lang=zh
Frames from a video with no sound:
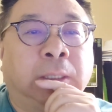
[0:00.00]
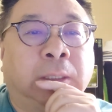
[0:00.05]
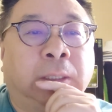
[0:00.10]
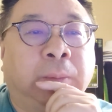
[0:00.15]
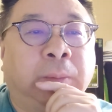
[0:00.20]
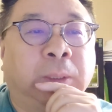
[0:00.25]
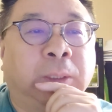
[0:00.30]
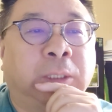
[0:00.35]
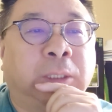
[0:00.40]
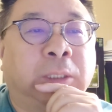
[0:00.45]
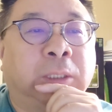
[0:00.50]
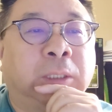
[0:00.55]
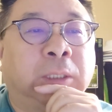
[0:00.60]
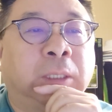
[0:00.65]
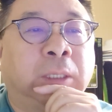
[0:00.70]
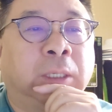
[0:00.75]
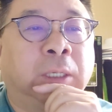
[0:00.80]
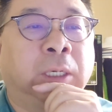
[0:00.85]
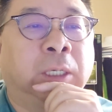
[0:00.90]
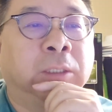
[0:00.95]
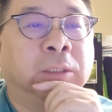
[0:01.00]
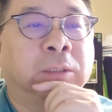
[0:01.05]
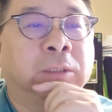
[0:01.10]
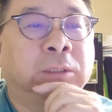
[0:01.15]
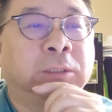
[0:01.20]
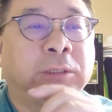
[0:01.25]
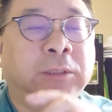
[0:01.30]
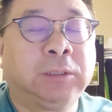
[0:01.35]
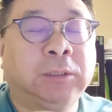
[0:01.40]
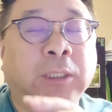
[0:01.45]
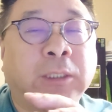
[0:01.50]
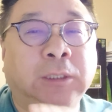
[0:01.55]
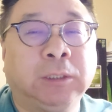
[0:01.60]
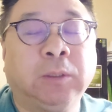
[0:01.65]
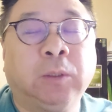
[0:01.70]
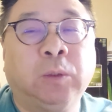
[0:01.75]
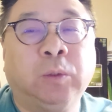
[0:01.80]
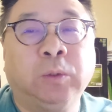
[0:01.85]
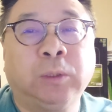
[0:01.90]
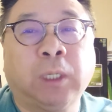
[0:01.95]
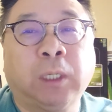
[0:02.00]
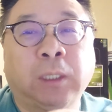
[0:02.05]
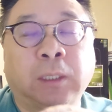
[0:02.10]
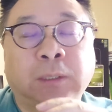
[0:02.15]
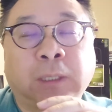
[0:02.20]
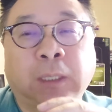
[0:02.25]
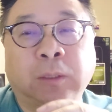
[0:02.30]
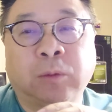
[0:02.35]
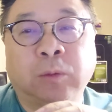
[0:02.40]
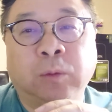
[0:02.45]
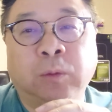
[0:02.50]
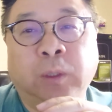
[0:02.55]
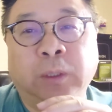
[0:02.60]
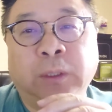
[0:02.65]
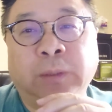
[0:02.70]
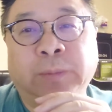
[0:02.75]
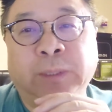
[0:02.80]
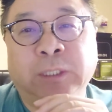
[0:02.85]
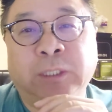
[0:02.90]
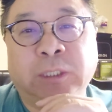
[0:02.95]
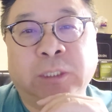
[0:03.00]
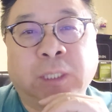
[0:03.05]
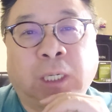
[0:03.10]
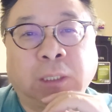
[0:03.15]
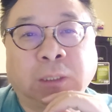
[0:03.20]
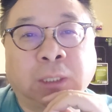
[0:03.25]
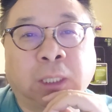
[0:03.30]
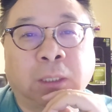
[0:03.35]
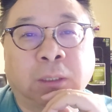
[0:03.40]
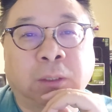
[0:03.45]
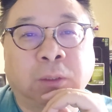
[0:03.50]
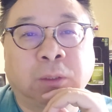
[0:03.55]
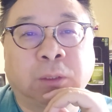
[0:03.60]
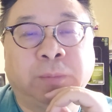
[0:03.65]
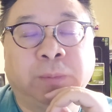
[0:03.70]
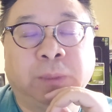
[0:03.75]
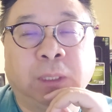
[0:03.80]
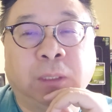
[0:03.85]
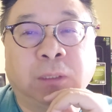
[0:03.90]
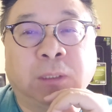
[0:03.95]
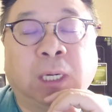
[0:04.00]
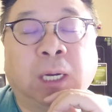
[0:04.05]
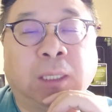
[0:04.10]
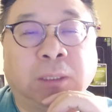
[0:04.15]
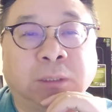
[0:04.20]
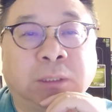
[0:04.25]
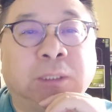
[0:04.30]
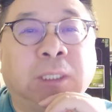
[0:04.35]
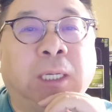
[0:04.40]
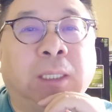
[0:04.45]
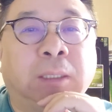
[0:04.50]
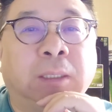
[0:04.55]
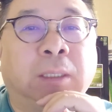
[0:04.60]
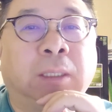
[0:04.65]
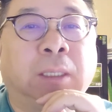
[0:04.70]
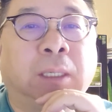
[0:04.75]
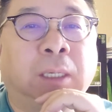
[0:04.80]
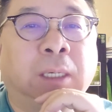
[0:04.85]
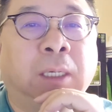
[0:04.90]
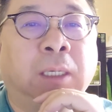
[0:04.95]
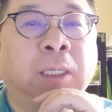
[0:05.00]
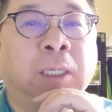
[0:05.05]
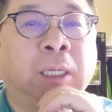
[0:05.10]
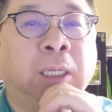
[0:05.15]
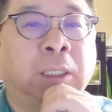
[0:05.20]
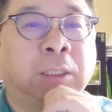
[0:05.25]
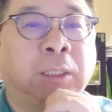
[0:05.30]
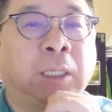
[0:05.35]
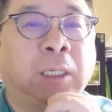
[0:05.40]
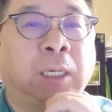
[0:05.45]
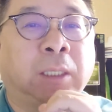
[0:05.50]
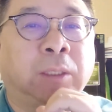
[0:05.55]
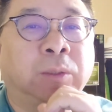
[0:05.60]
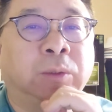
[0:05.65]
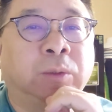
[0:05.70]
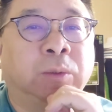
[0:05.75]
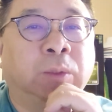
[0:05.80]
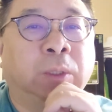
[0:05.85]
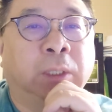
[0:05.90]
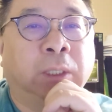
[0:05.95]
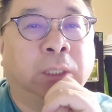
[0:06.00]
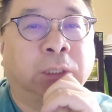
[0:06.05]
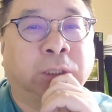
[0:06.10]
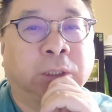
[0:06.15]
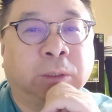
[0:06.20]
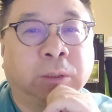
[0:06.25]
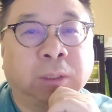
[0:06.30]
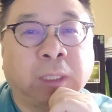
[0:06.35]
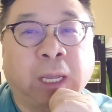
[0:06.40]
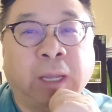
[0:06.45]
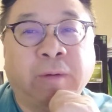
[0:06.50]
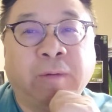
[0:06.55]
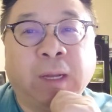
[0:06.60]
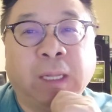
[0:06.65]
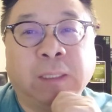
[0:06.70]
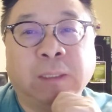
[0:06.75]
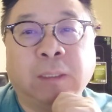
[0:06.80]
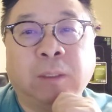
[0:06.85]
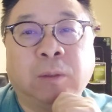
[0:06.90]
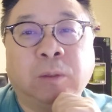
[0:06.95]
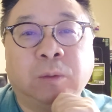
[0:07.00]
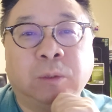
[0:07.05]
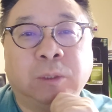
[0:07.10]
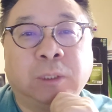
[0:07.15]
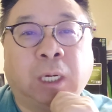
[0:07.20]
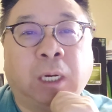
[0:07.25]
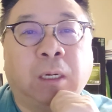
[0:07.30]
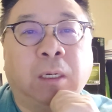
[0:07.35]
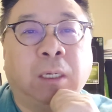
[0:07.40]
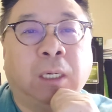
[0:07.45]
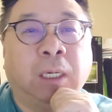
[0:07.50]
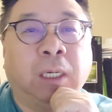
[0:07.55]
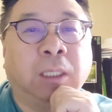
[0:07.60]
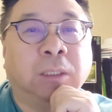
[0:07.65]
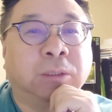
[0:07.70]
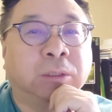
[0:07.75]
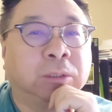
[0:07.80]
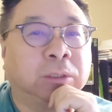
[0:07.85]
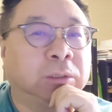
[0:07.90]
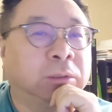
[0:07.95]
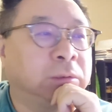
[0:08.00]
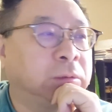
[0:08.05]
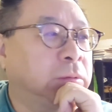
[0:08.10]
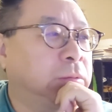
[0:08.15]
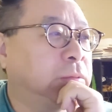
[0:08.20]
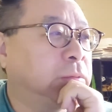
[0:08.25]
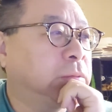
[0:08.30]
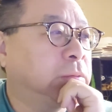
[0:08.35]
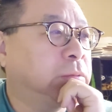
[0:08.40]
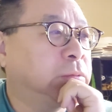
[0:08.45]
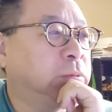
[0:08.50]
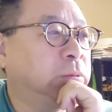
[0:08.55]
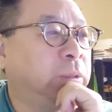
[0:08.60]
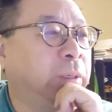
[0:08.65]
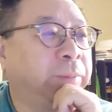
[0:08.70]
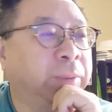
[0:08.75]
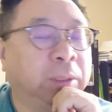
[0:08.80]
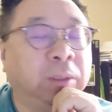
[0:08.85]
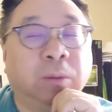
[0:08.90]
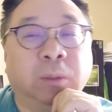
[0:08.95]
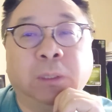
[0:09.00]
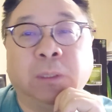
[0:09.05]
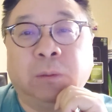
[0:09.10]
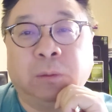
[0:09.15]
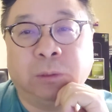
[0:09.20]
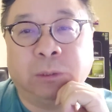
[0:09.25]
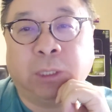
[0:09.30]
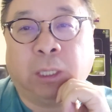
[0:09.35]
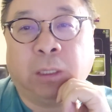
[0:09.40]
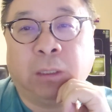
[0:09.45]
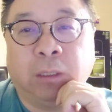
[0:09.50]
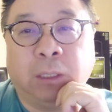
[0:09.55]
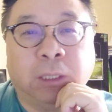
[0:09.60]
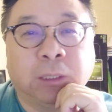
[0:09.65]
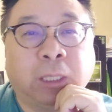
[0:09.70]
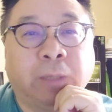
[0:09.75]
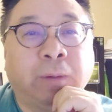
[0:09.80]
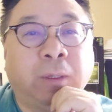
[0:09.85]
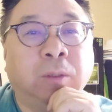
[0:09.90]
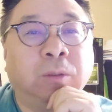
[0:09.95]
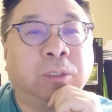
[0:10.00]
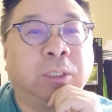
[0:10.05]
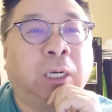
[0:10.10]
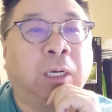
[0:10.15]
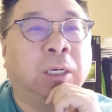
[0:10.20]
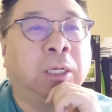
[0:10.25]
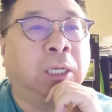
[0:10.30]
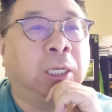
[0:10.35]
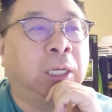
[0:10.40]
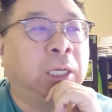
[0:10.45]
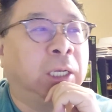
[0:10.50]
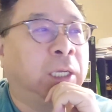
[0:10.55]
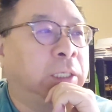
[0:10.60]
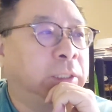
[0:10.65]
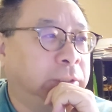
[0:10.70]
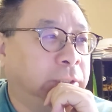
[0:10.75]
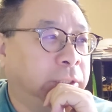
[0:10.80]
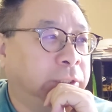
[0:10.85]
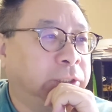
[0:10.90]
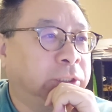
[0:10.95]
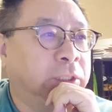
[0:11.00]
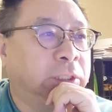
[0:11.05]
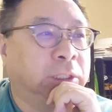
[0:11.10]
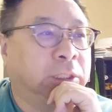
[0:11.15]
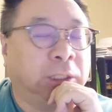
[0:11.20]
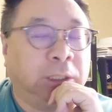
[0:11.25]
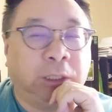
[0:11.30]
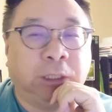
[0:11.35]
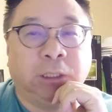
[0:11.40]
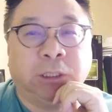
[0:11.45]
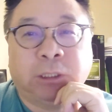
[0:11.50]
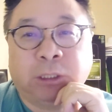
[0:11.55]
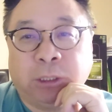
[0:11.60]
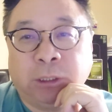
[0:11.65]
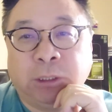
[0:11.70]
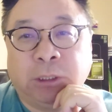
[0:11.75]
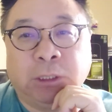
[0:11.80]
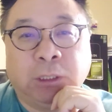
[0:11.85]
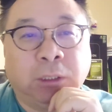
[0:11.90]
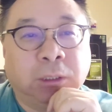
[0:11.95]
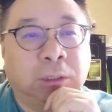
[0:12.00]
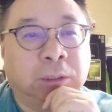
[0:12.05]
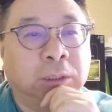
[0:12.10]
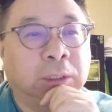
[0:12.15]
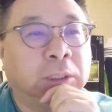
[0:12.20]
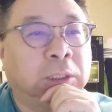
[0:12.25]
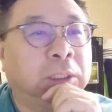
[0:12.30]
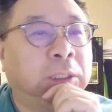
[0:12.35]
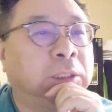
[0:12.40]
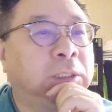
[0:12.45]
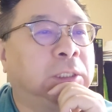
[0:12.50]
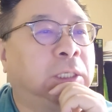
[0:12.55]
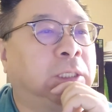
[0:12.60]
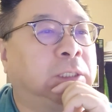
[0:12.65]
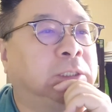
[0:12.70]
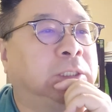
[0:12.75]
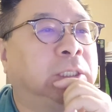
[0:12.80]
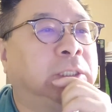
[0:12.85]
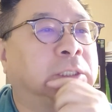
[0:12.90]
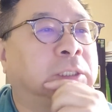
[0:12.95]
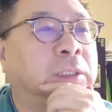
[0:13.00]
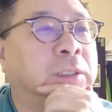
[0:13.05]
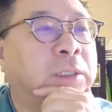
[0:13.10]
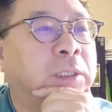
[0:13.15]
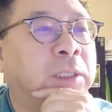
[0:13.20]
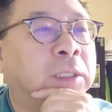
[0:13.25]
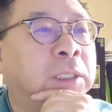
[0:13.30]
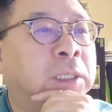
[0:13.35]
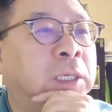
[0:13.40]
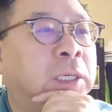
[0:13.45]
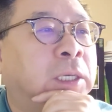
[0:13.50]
那么，呃，这几种护照呢，在中国移民市场上都是比较常见的啊。当然，如果要是有台湾的护照啊，就是中华民国的护照啊，台湾护照，也是可以申请这个一二签证的。